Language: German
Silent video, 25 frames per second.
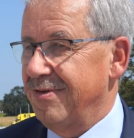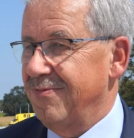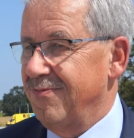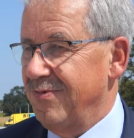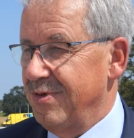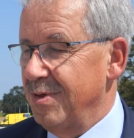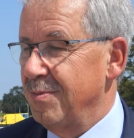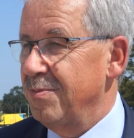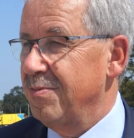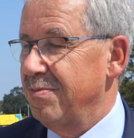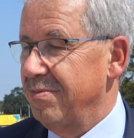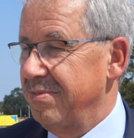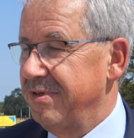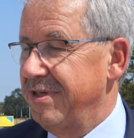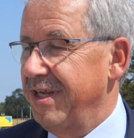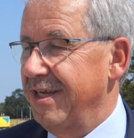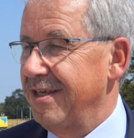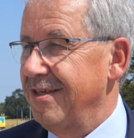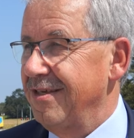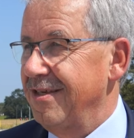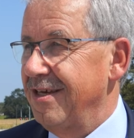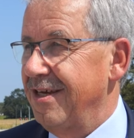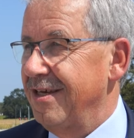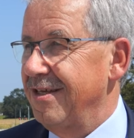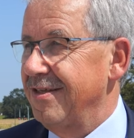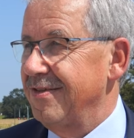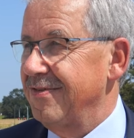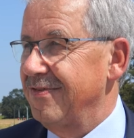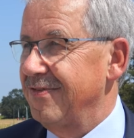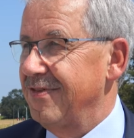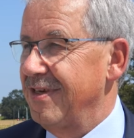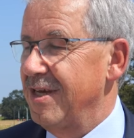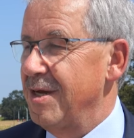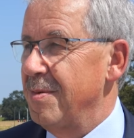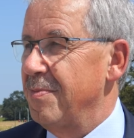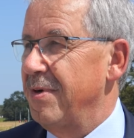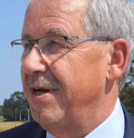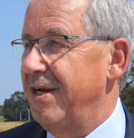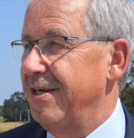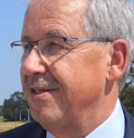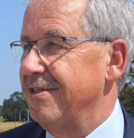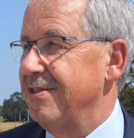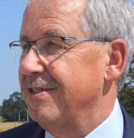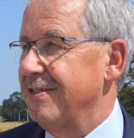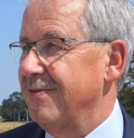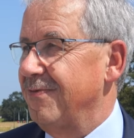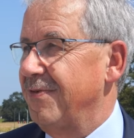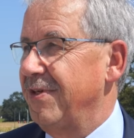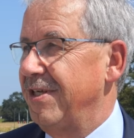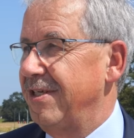wir decken hier ein sehr
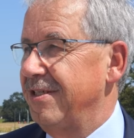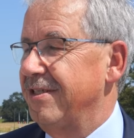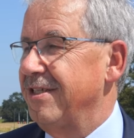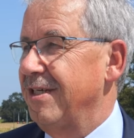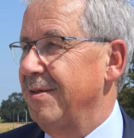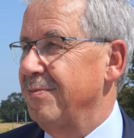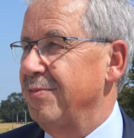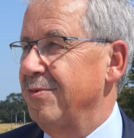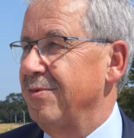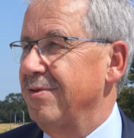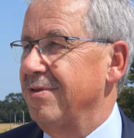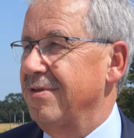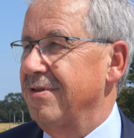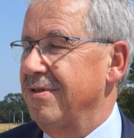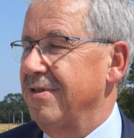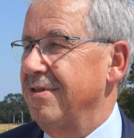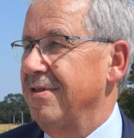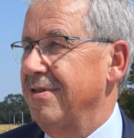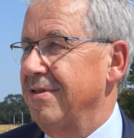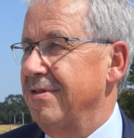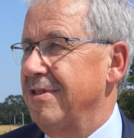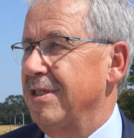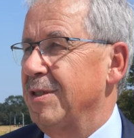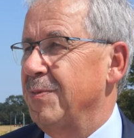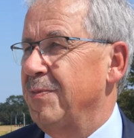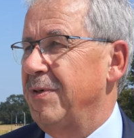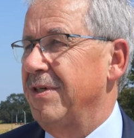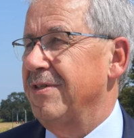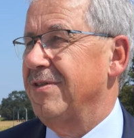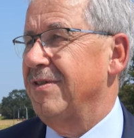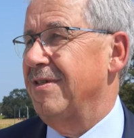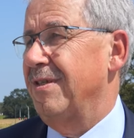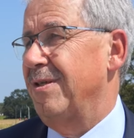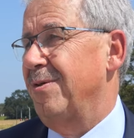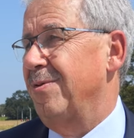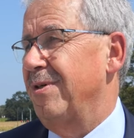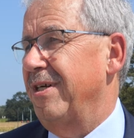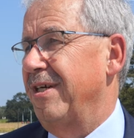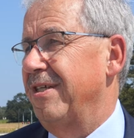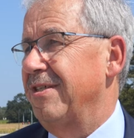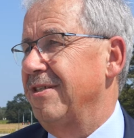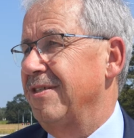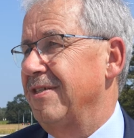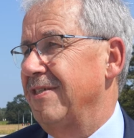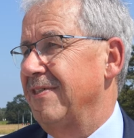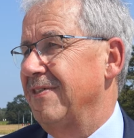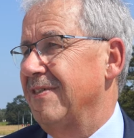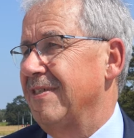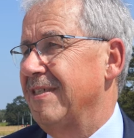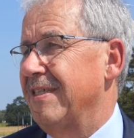breites Feld ab und das passt genau rein
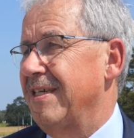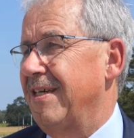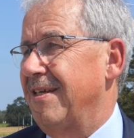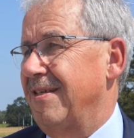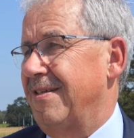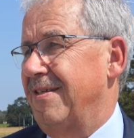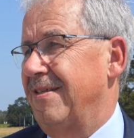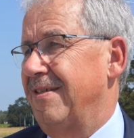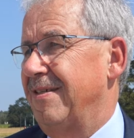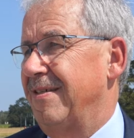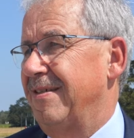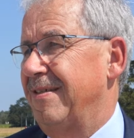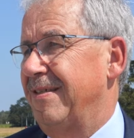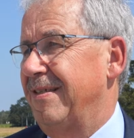in diese Zeit.